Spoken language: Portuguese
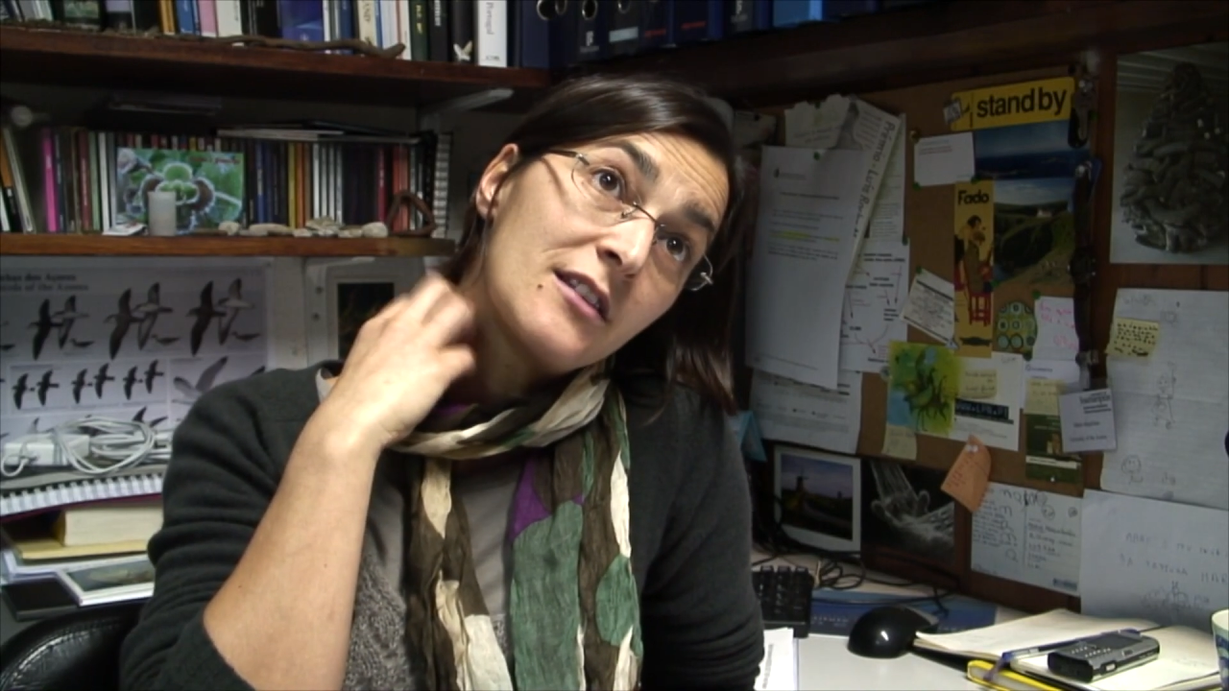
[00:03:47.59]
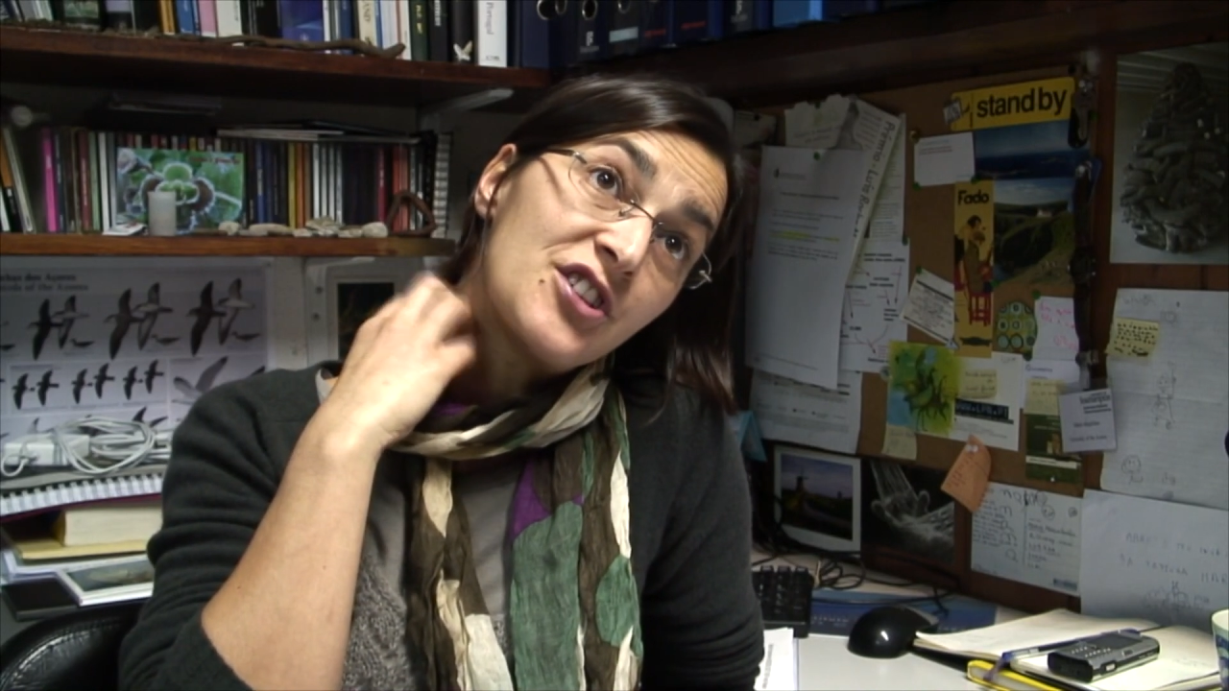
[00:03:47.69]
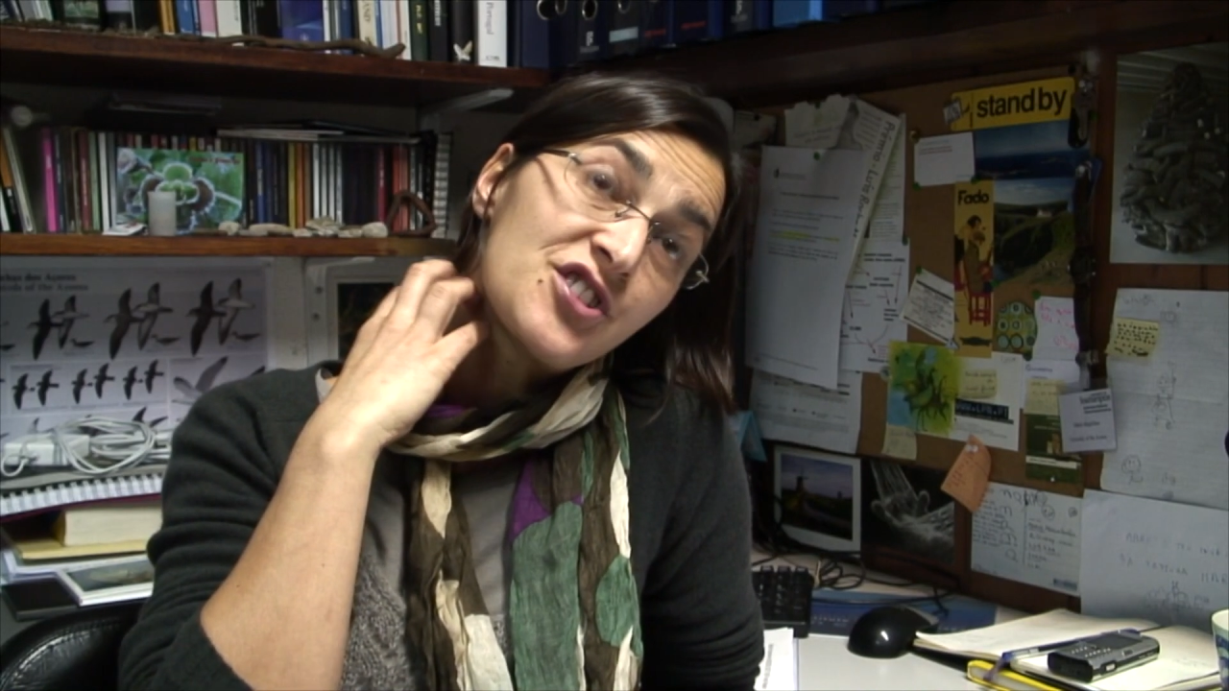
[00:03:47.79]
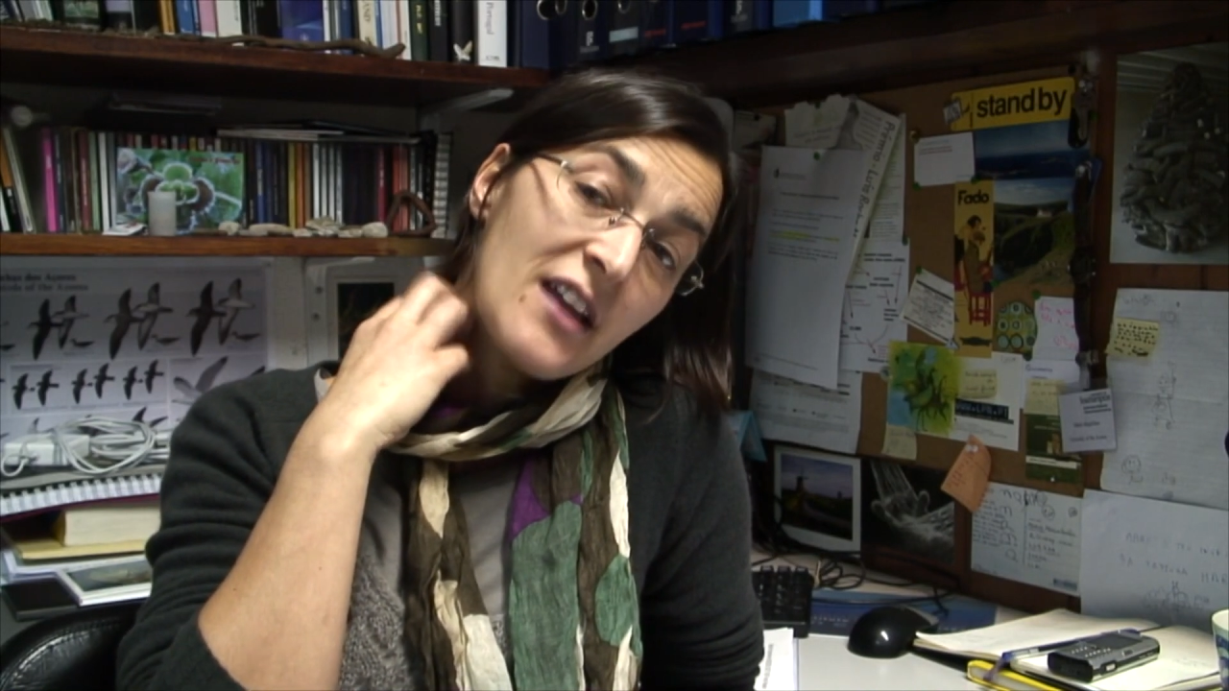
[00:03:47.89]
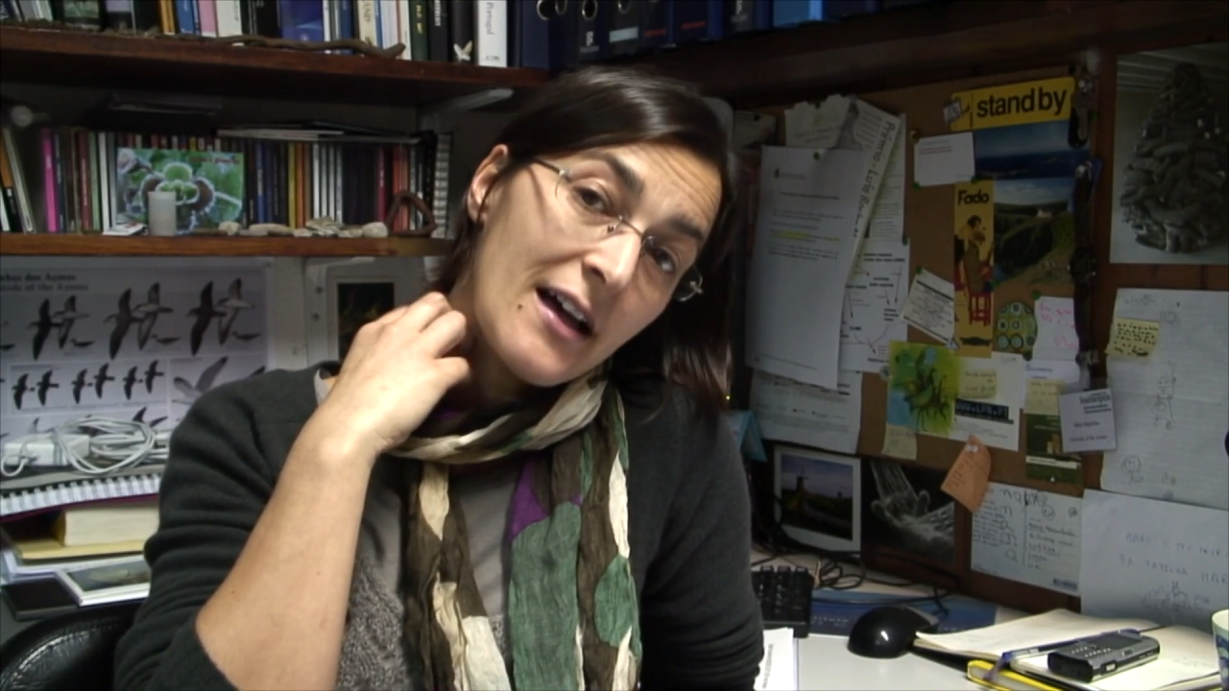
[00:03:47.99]

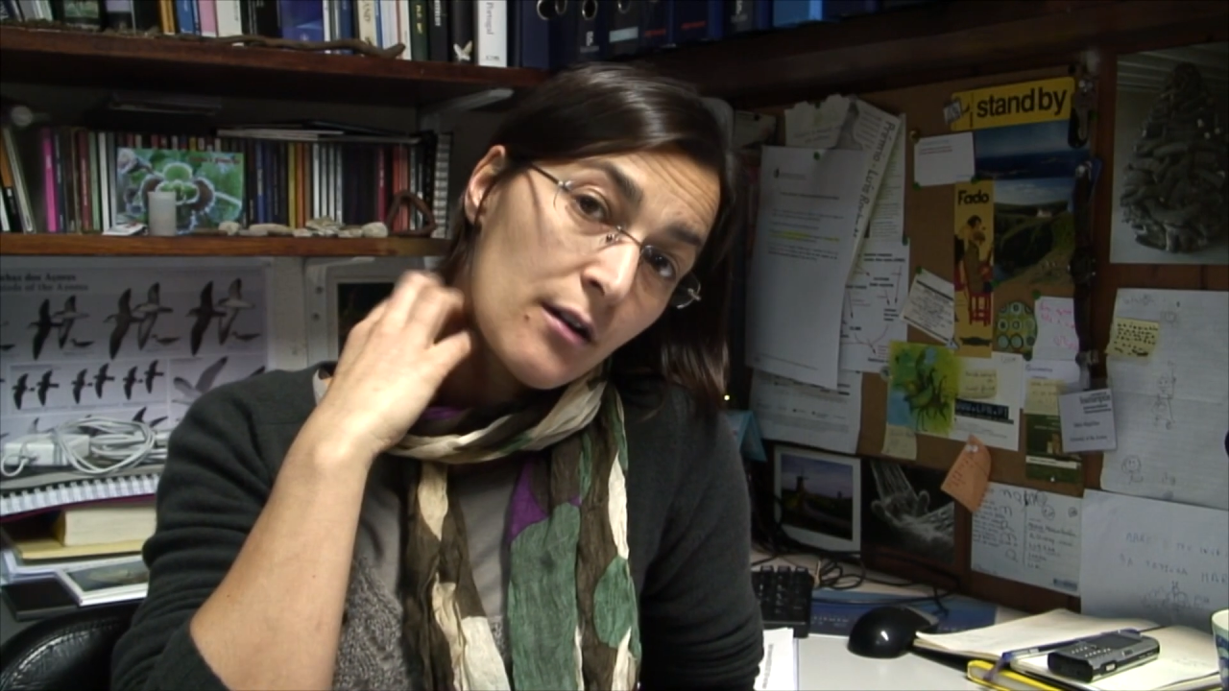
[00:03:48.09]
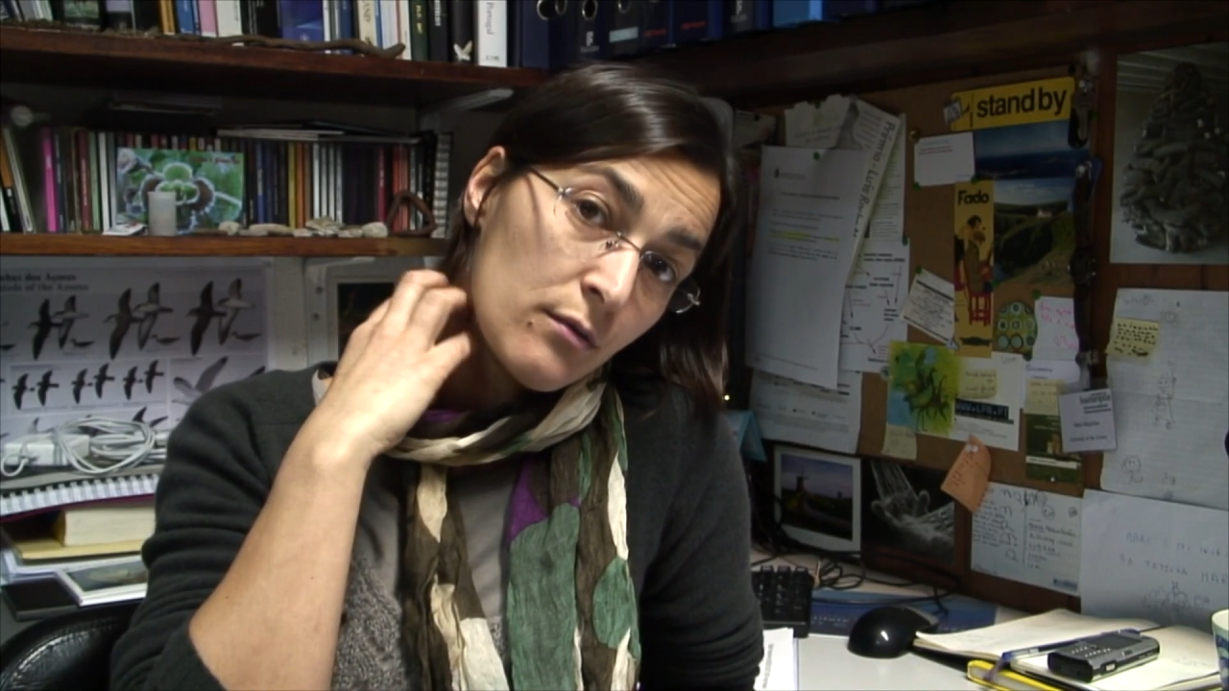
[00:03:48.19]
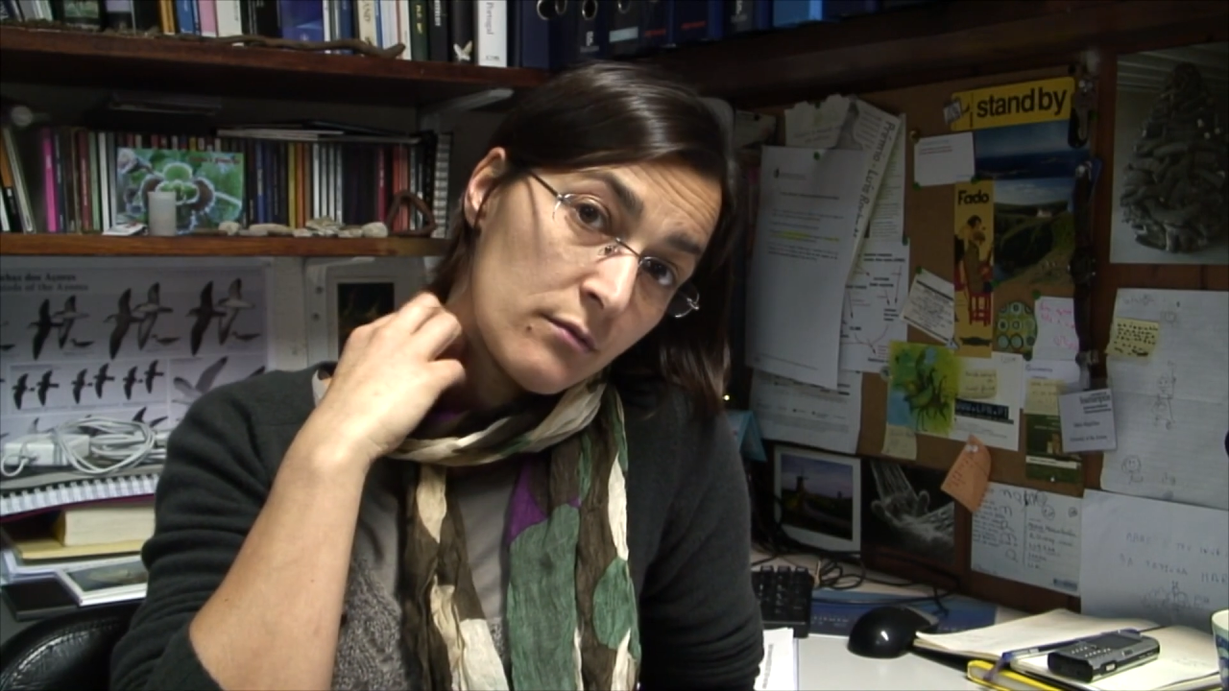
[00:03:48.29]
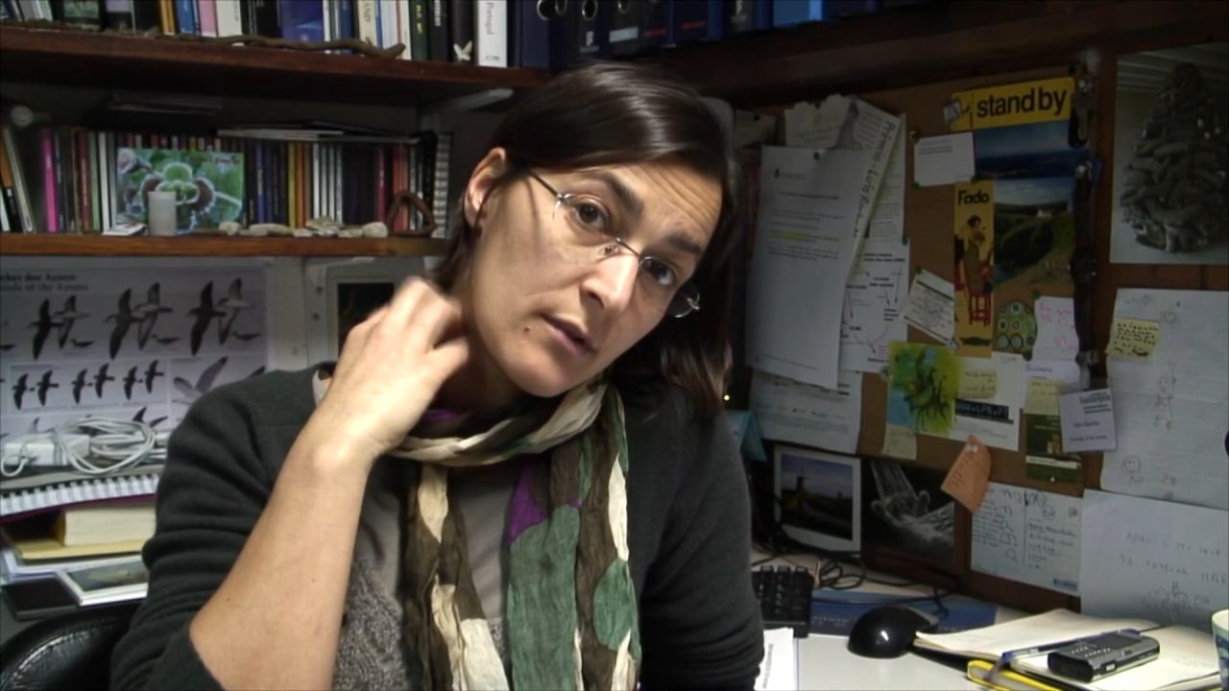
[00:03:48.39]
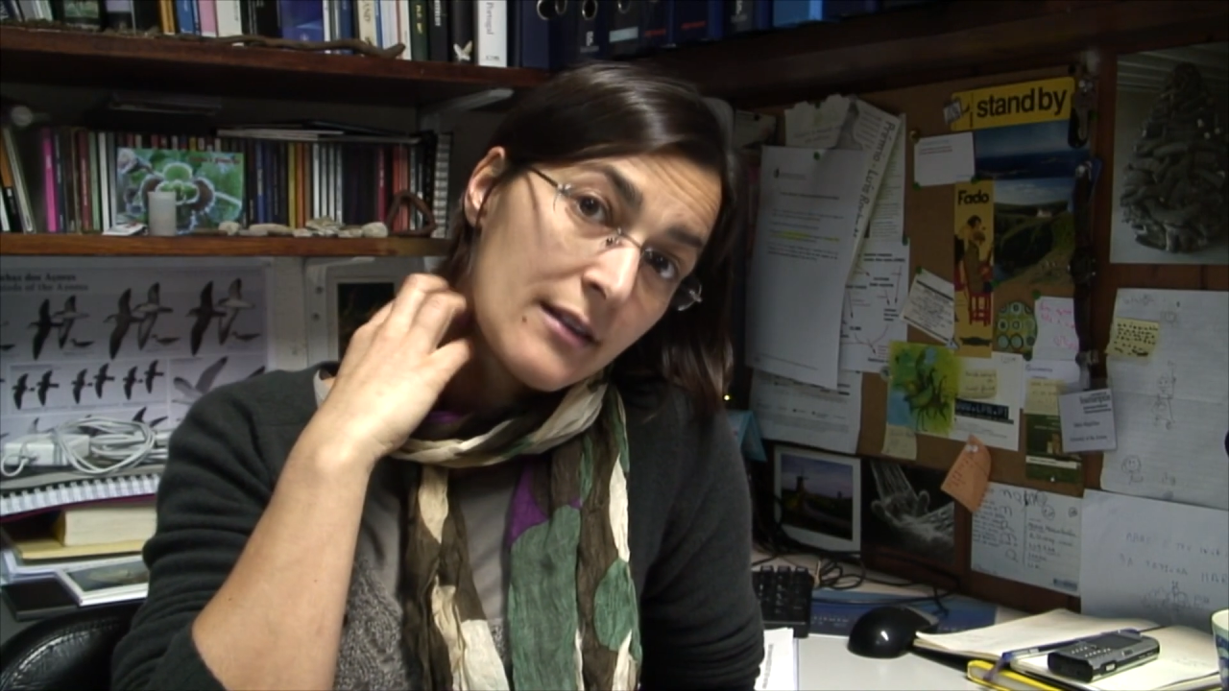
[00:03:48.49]
distaram